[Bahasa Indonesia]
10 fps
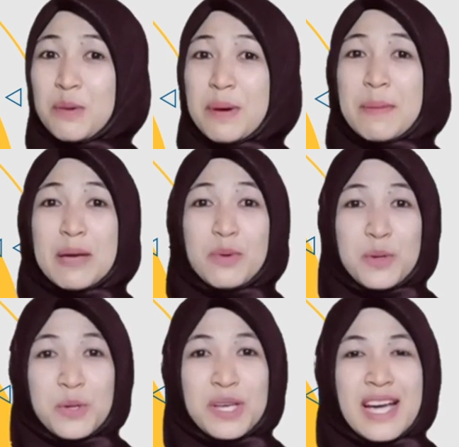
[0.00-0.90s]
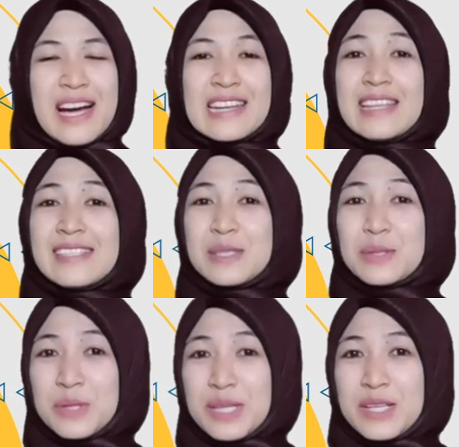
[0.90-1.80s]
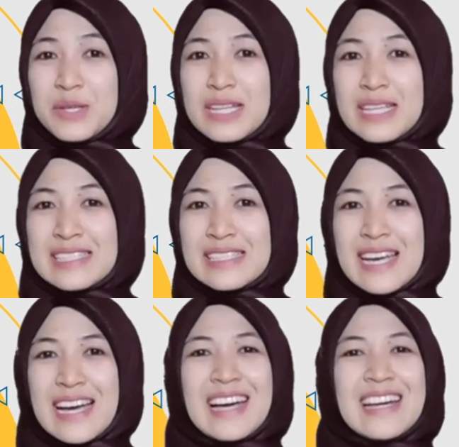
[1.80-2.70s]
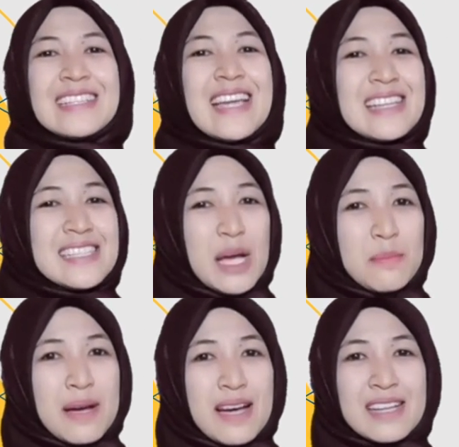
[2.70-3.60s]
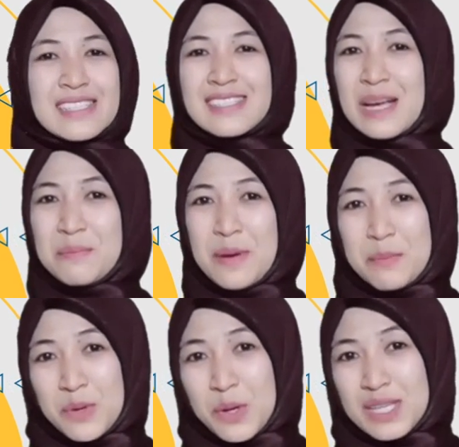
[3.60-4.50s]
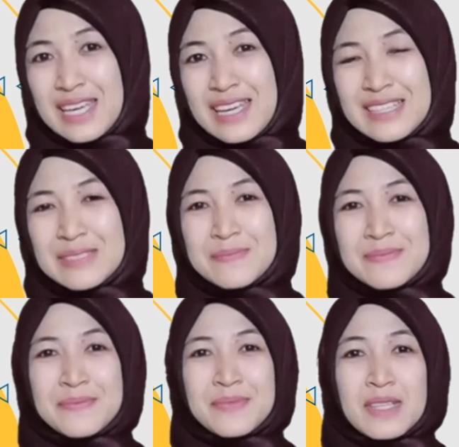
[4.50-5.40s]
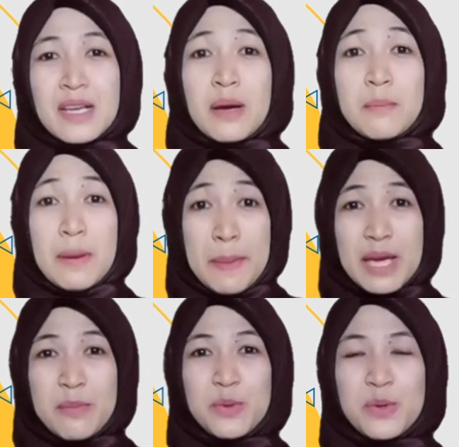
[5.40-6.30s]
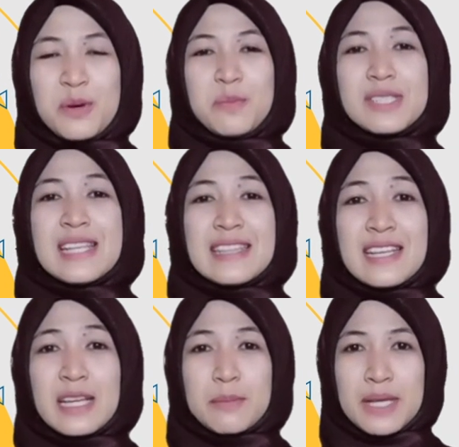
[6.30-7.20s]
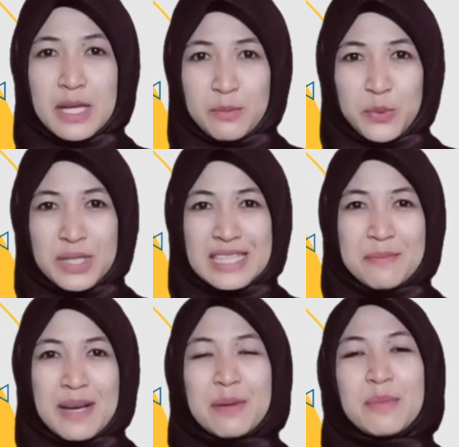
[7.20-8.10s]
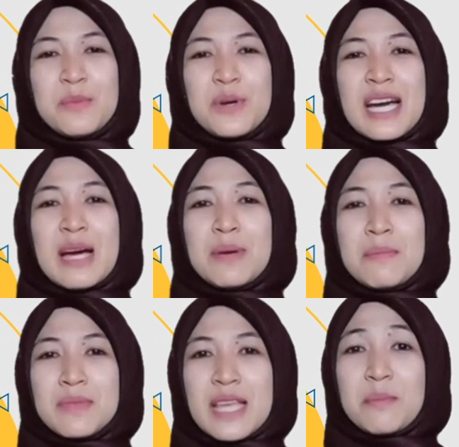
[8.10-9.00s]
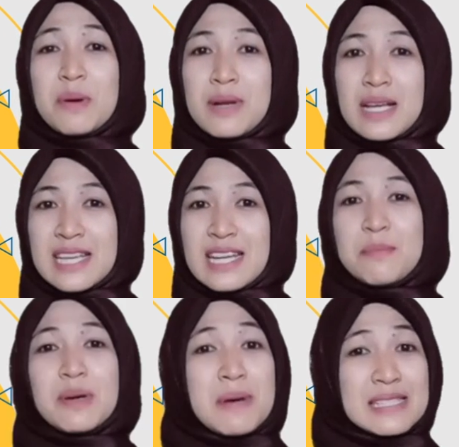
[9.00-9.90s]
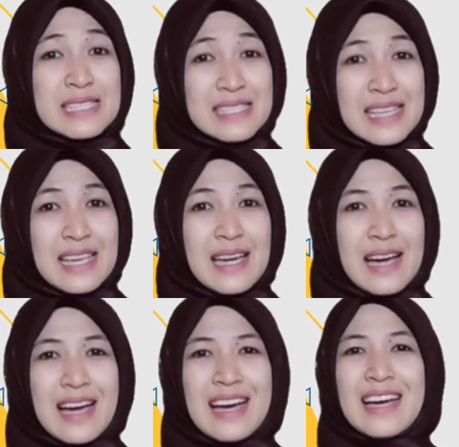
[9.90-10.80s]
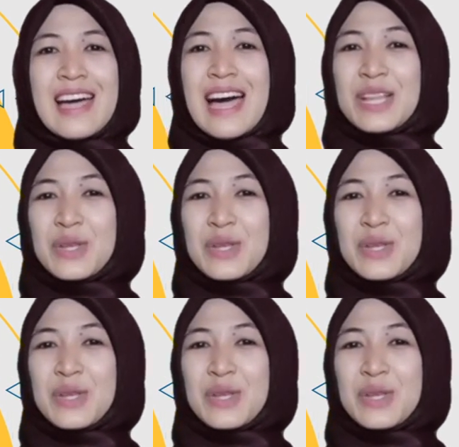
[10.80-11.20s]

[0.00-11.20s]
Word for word: Bapak Ibu guru yang ada di seluruh Indonesia dari Sabang sampai Merauke. Bapak Ibu, Pusdatin Kemendikbud kembali membuka BIMTEK pembelajaran berbasis TIK atau